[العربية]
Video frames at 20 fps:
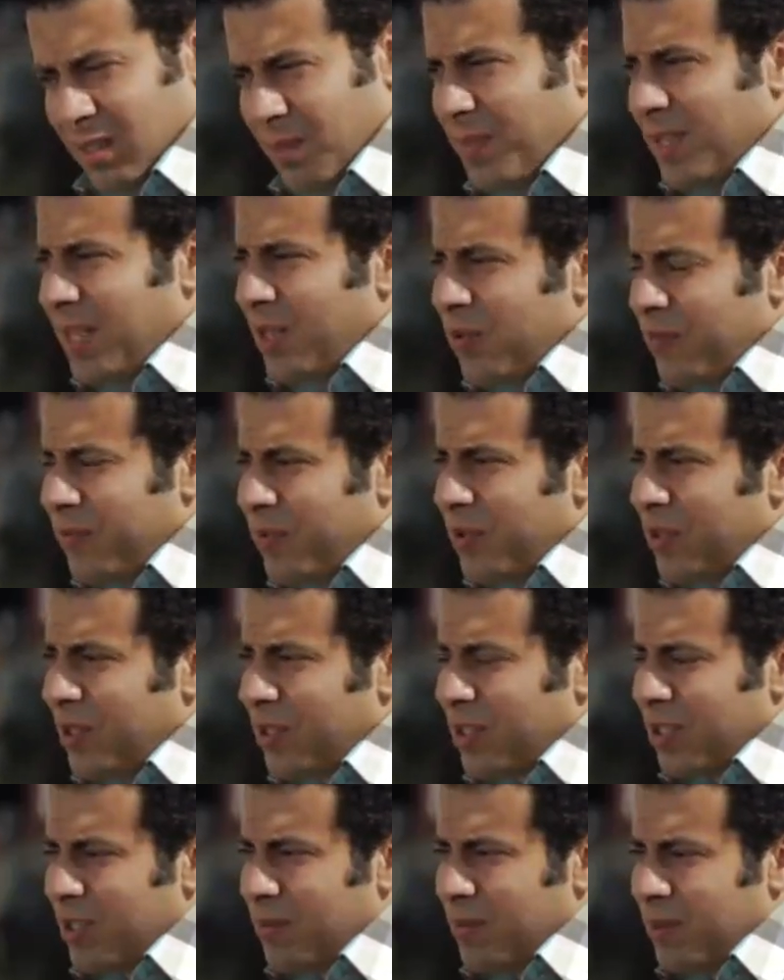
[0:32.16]
ربنا يكون في عونك
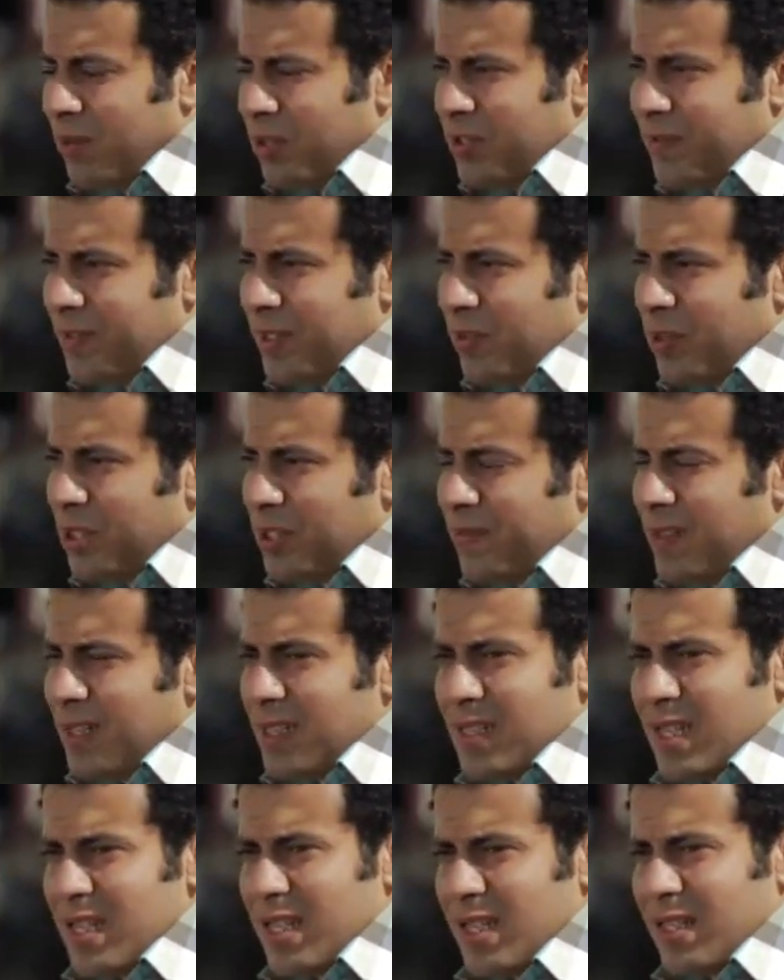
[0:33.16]
يا رب ويشفيك ويشفي
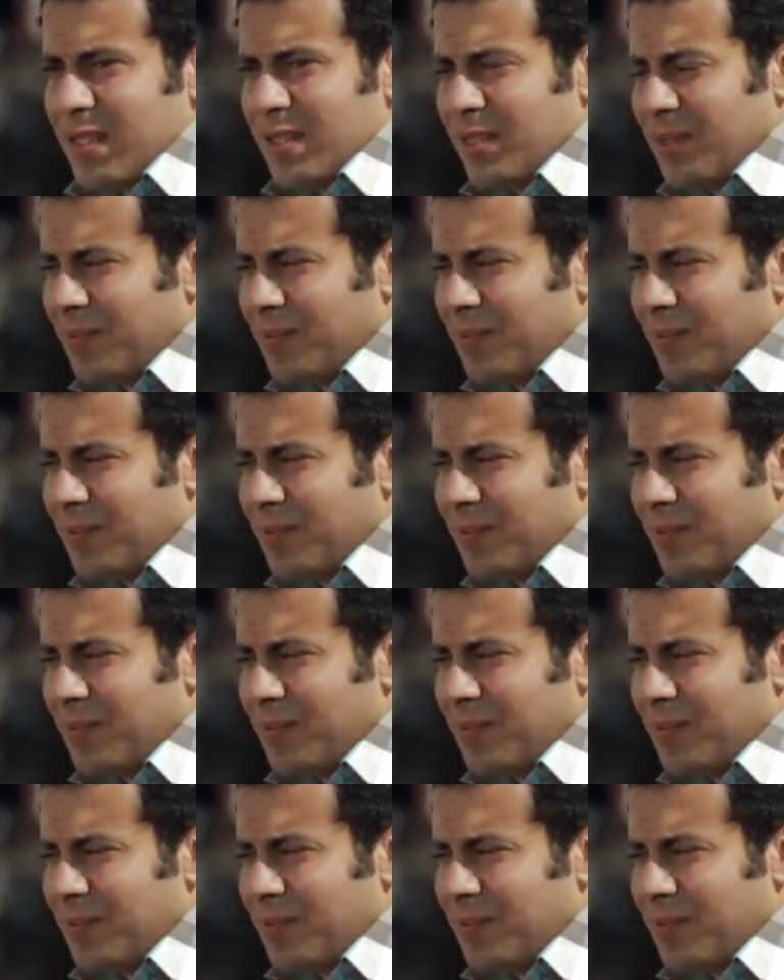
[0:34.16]
اللي زيك